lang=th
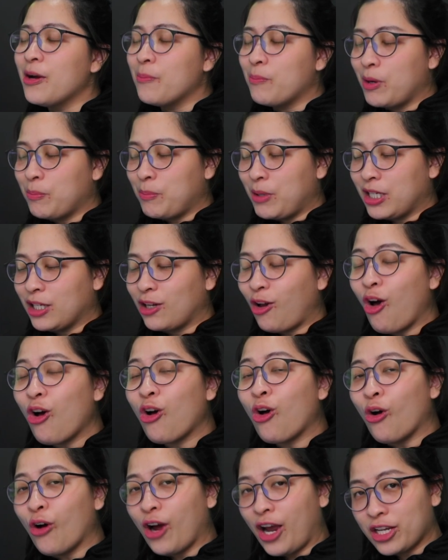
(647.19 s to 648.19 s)
มันเป็นกล้อง
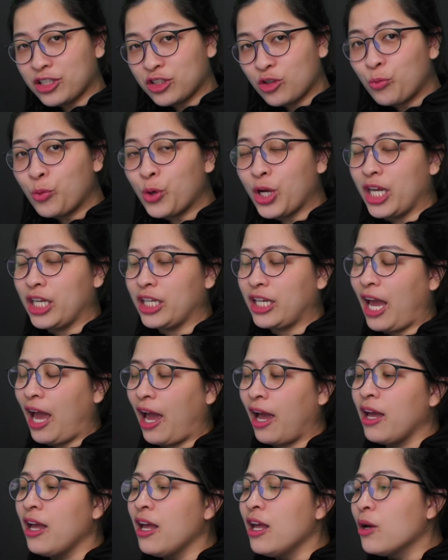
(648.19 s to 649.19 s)
ของ Hasselblad ค่ะ
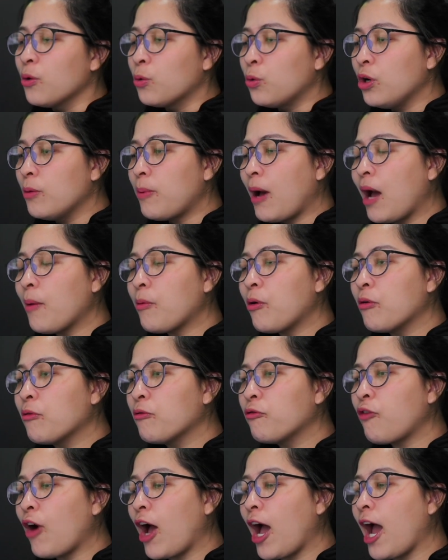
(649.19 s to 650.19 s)
คุณภาพของ
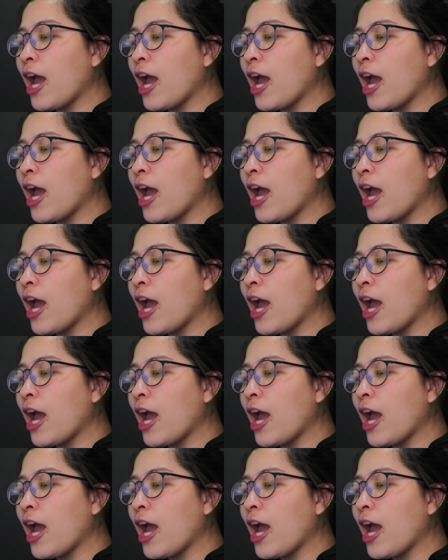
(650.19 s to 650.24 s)
ไฟ